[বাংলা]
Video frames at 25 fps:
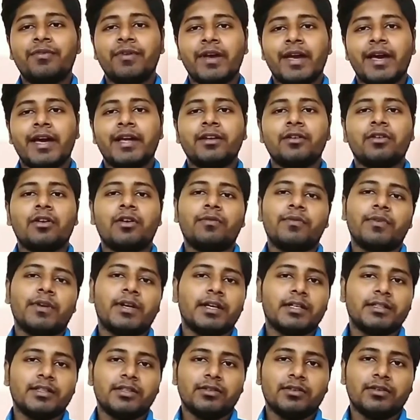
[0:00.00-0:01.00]
ফ্যান অফ
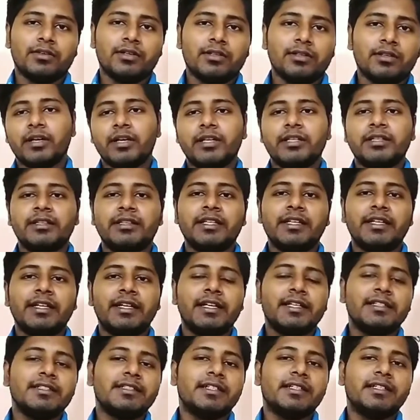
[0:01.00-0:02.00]
রাখতে হয় এই
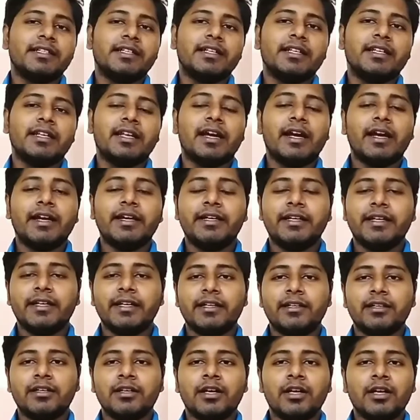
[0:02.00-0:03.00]
তিনটে চারটে
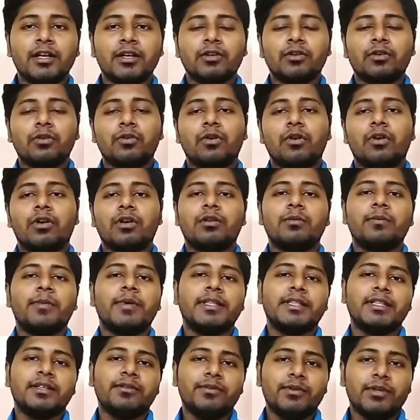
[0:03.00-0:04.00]
লাইটের
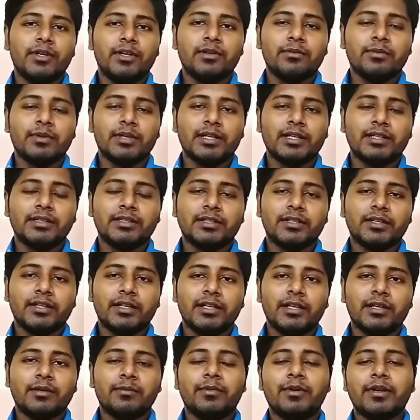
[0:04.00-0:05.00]
গরমেতে ভিডিও বানাতে
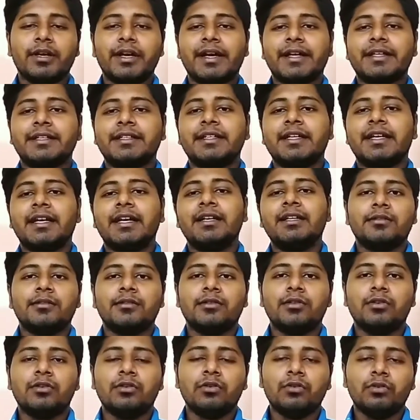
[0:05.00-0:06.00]
হয় এবং একটা
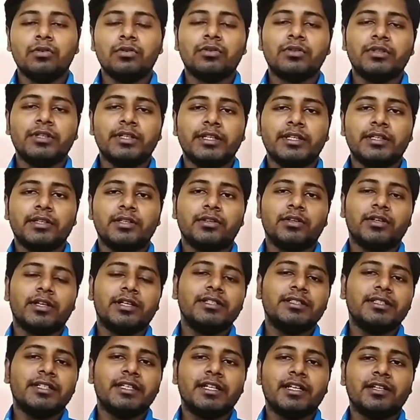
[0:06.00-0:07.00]
লুক নিতে
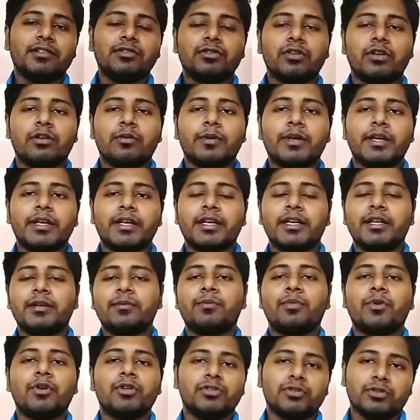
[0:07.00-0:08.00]
হয় যেটা সবাইকে
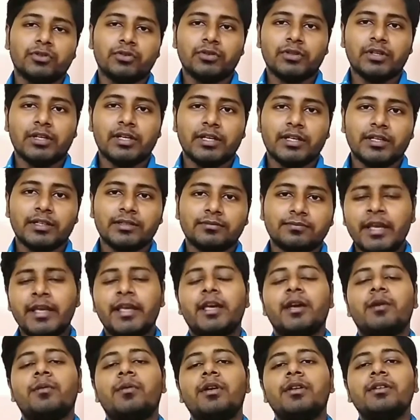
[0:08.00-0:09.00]
পছন্দ লাগে
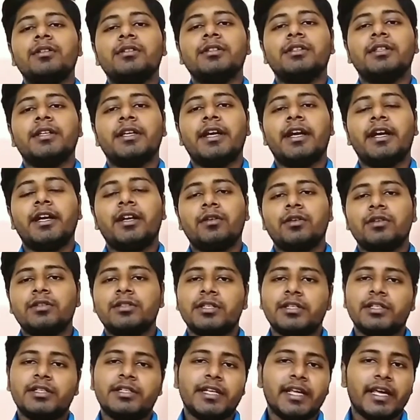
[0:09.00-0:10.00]
এবং এটা
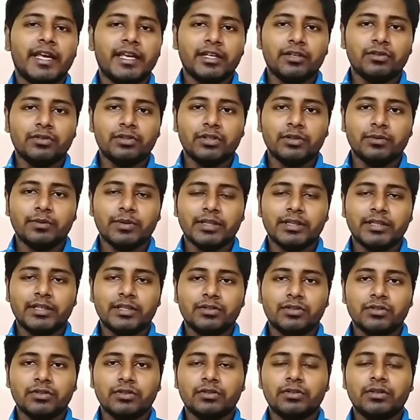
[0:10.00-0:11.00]
হচ্ছে টেক
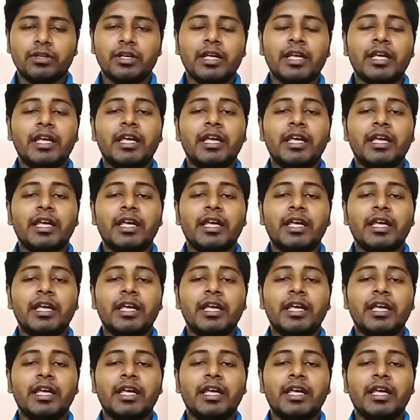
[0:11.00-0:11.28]
ইউটিউবারদের জন্য